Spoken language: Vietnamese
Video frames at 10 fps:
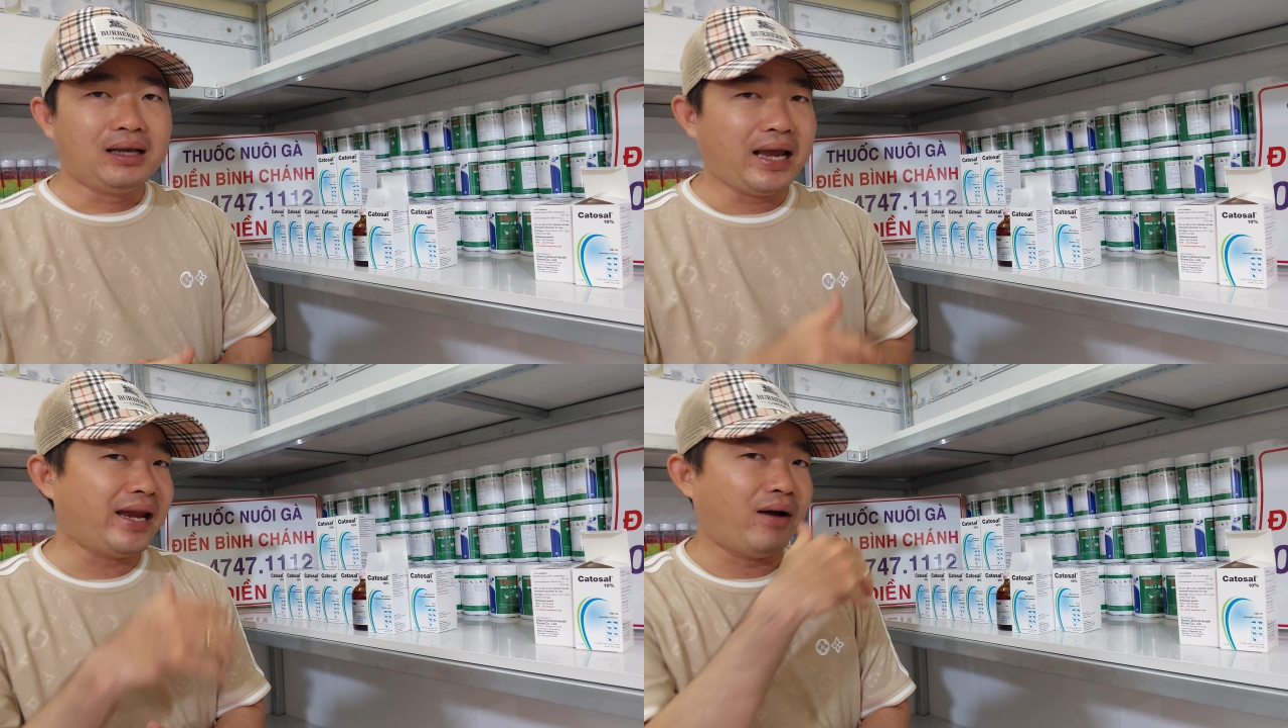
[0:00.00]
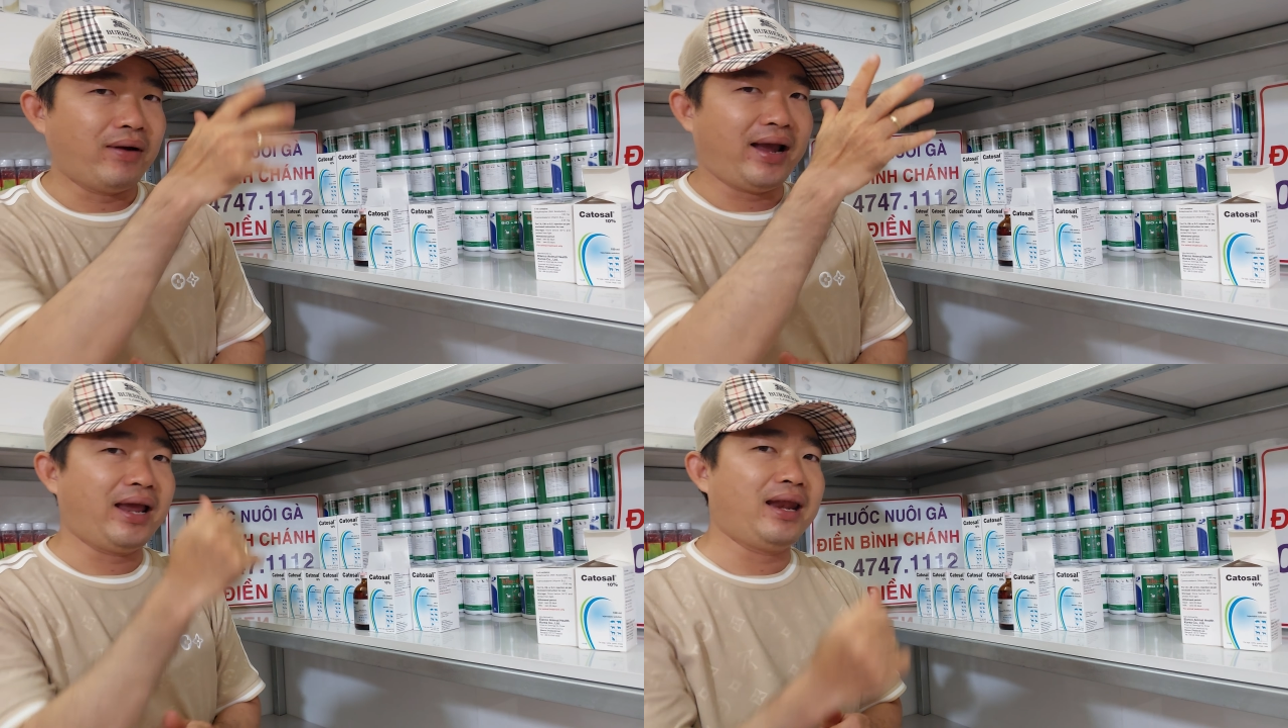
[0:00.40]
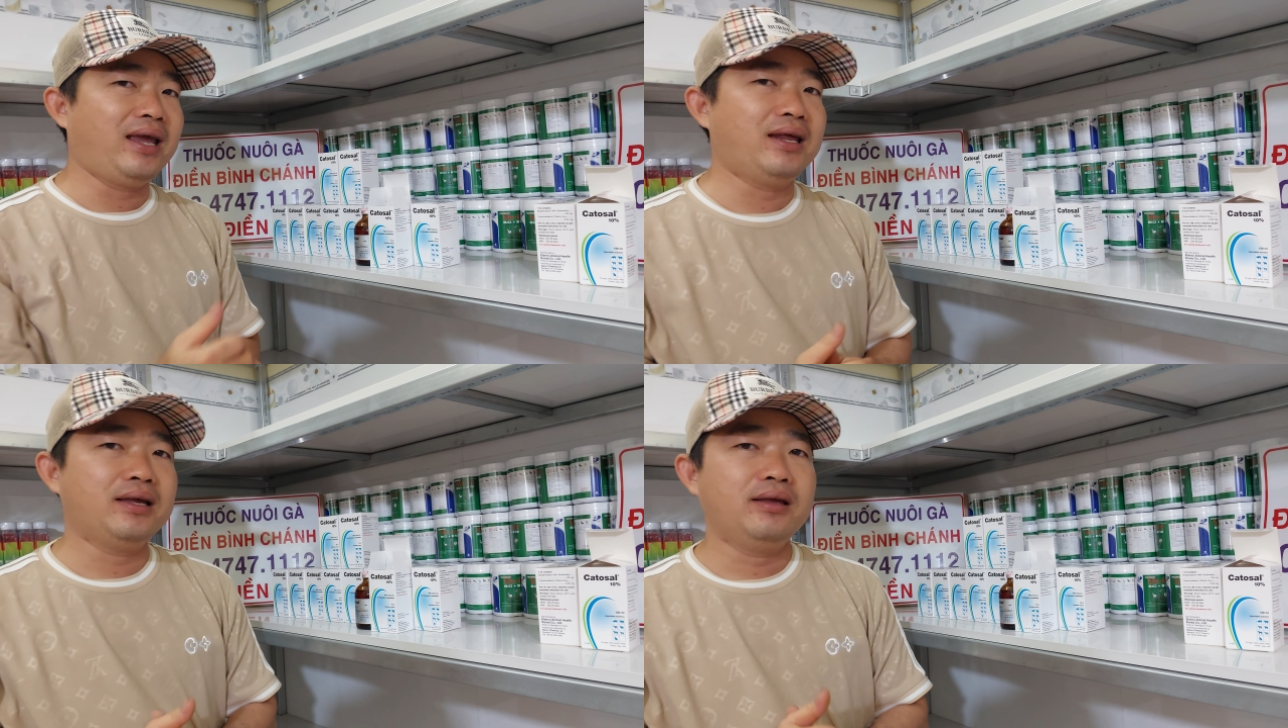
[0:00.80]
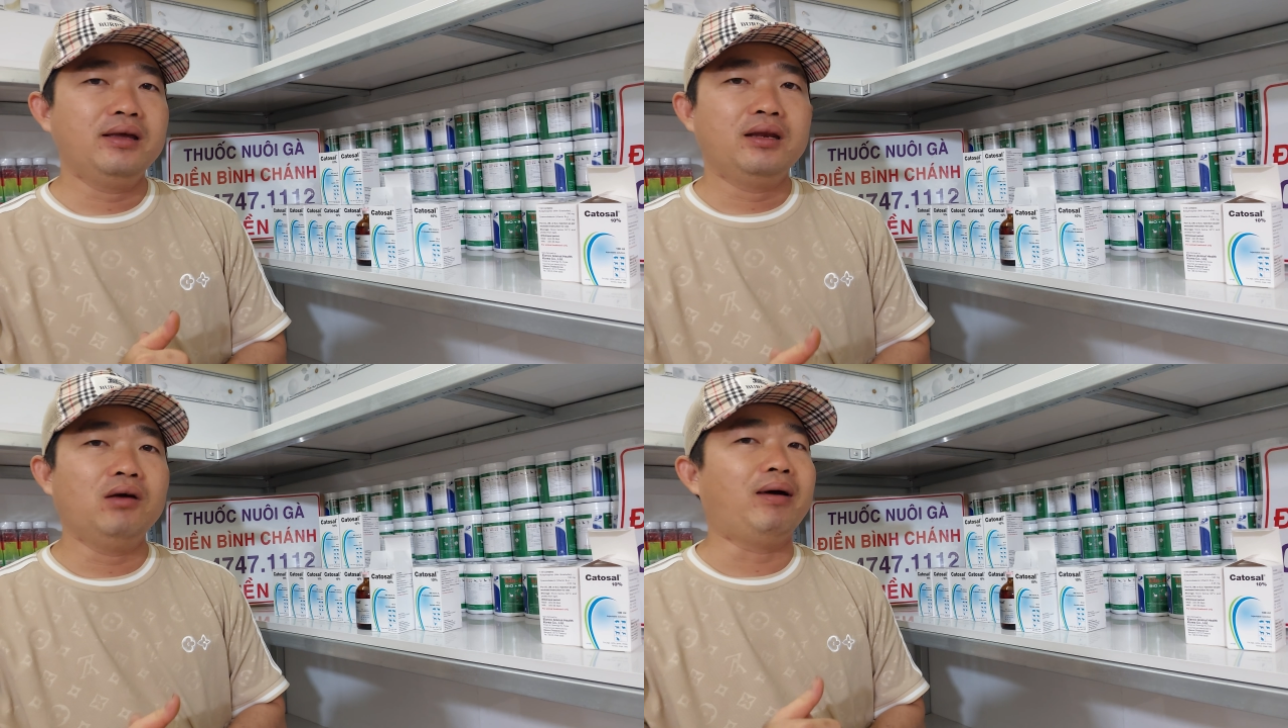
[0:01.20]
cái nào gạt cái nấy đi
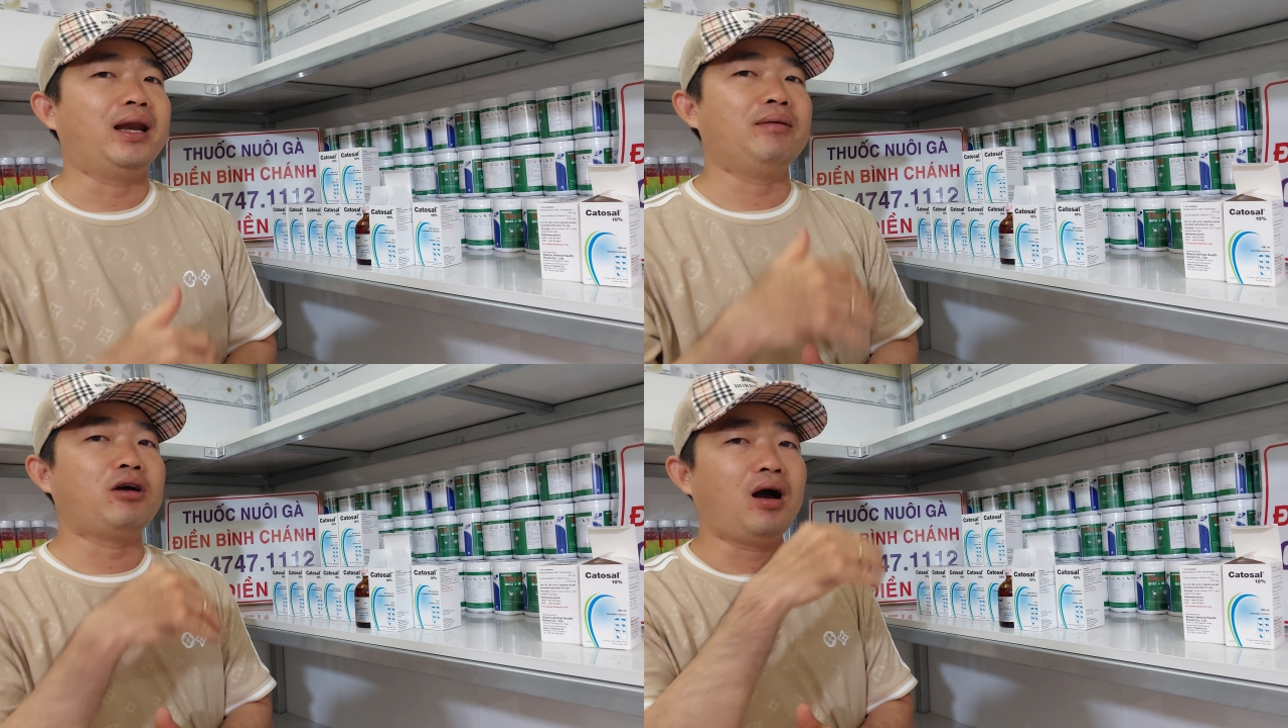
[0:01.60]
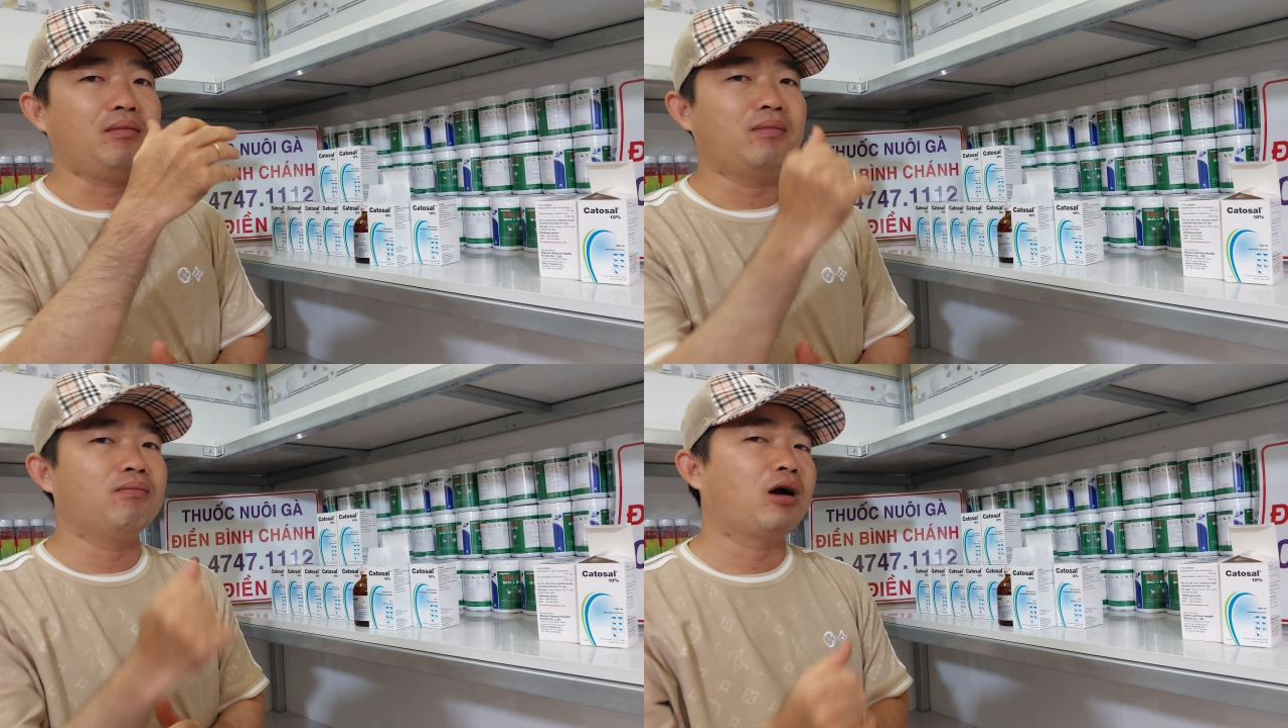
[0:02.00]
nếu mà anh em có